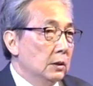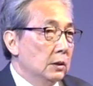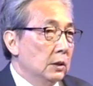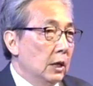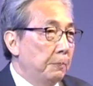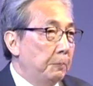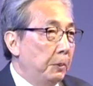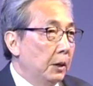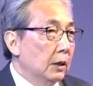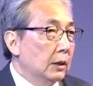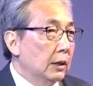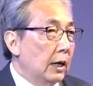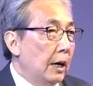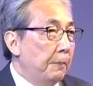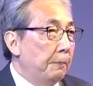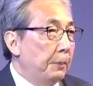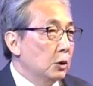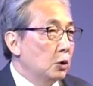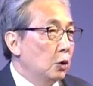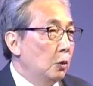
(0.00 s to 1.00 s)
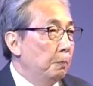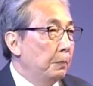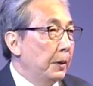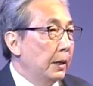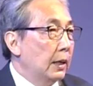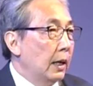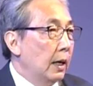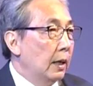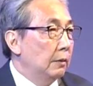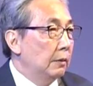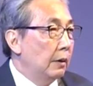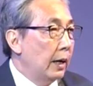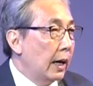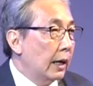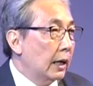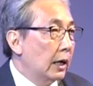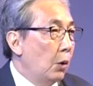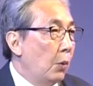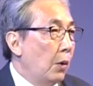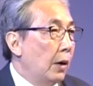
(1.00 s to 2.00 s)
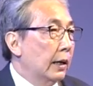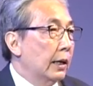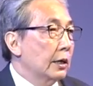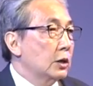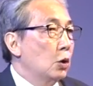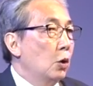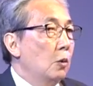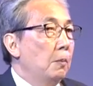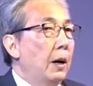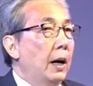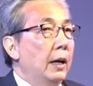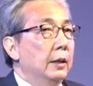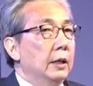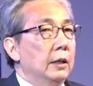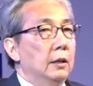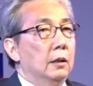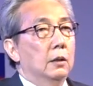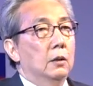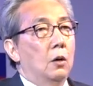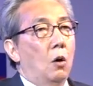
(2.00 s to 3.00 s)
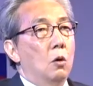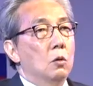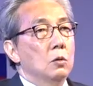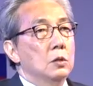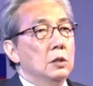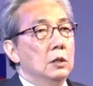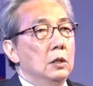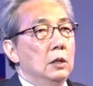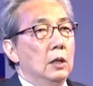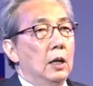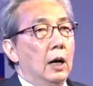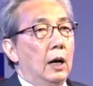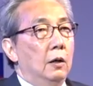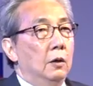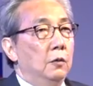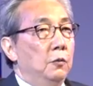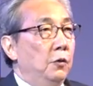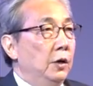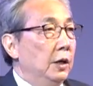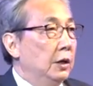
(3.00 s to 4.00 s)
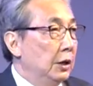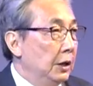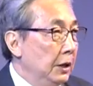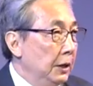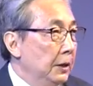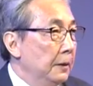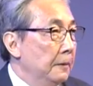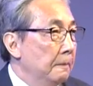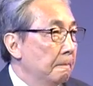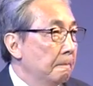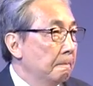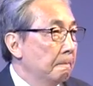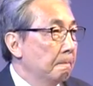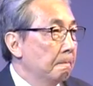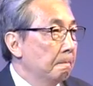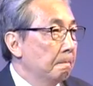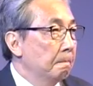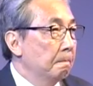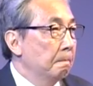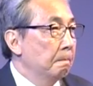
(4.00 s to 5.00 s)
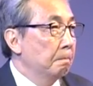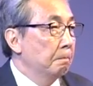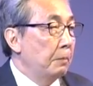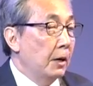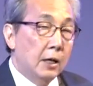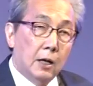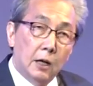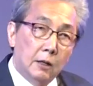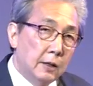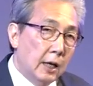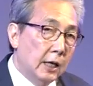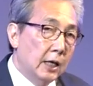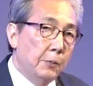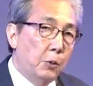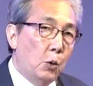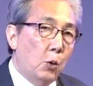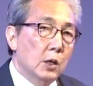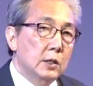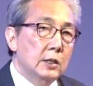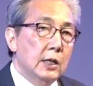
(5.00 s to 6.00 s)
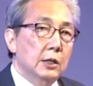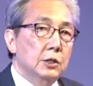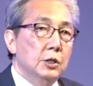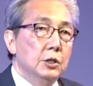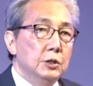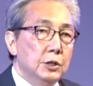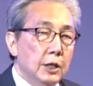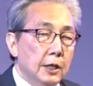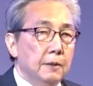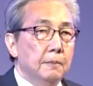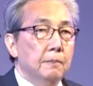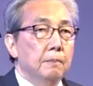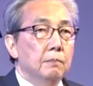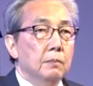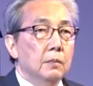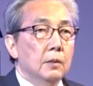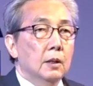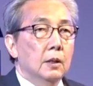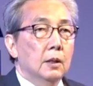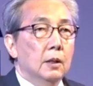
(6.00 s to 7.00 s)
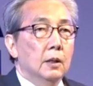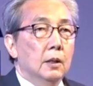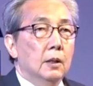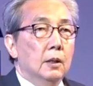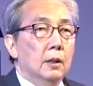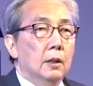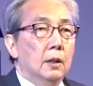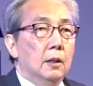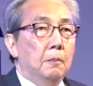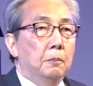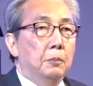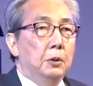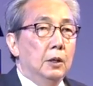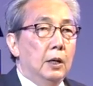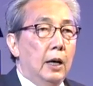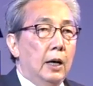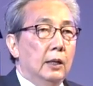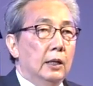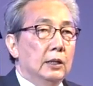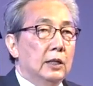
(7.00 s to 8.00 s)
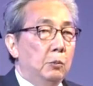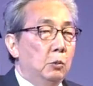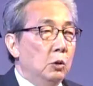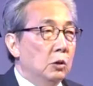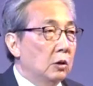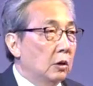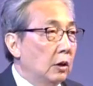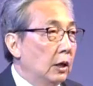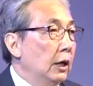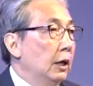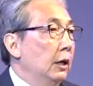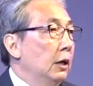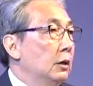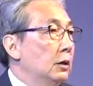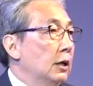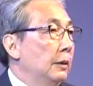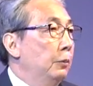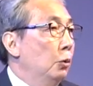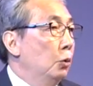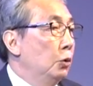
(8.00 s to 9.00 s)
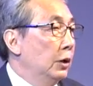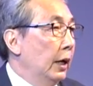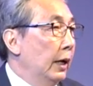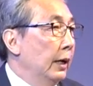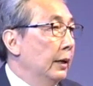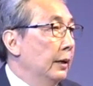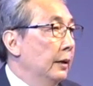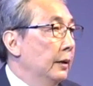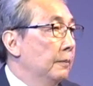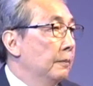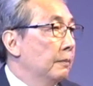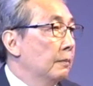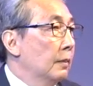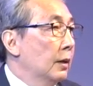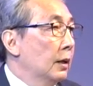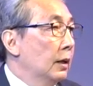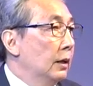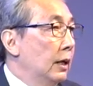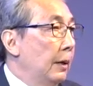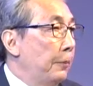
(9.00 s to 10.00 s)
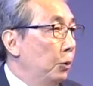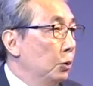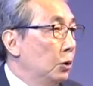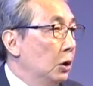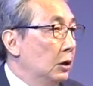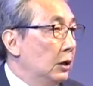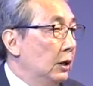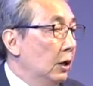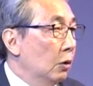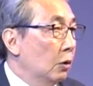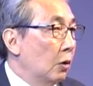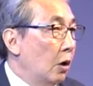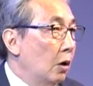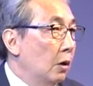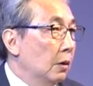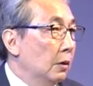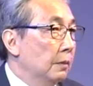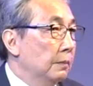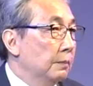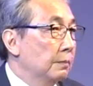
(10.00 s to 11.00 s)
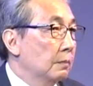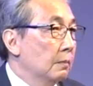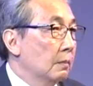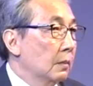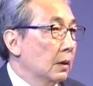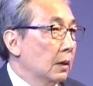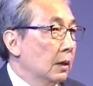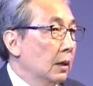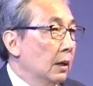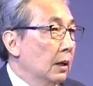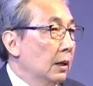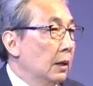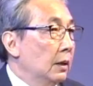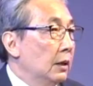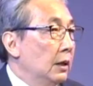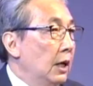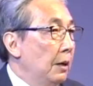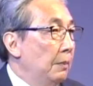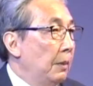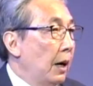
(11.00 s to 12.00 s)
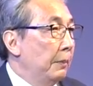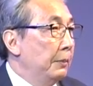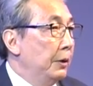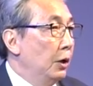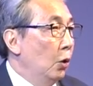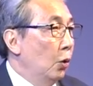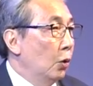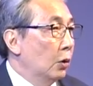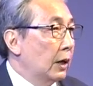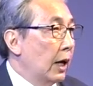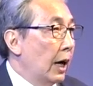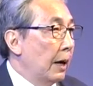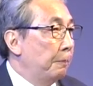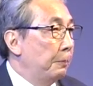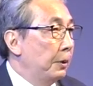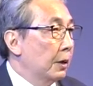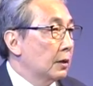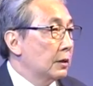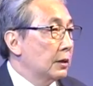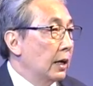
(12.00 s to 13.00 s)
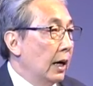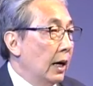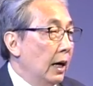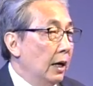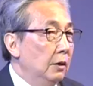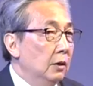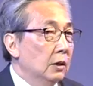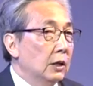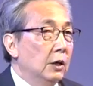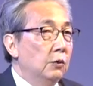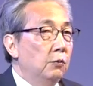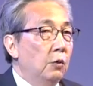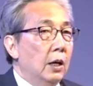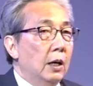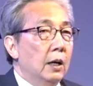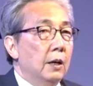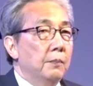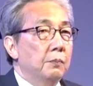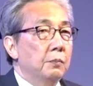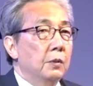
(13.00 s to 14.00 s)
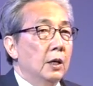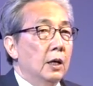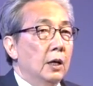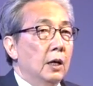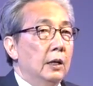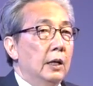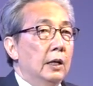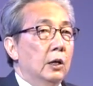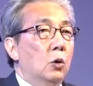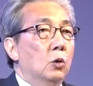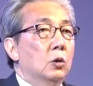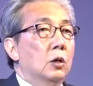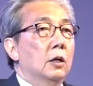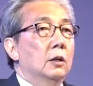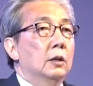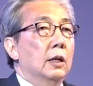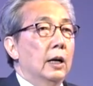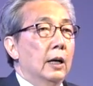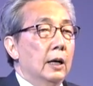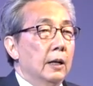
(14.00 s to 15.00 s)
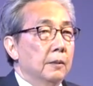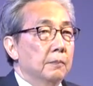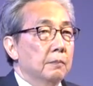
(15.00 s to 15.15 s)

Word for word: จะเปิดการประชุมเป็นครั้งแรกระหว่างกระทรวงพาณิชย์ของ CLVT เป็นครั้งแรกในประวัติศาสตร์จริง ๆเพื่อให้รัฐมนตรีชั้นผู้ใหญ่ และผู้ที่เกี่ยวข้อง ได้มามีโอกาสปรึกษาหารือกันว่า ในอนาคตข้างหน้า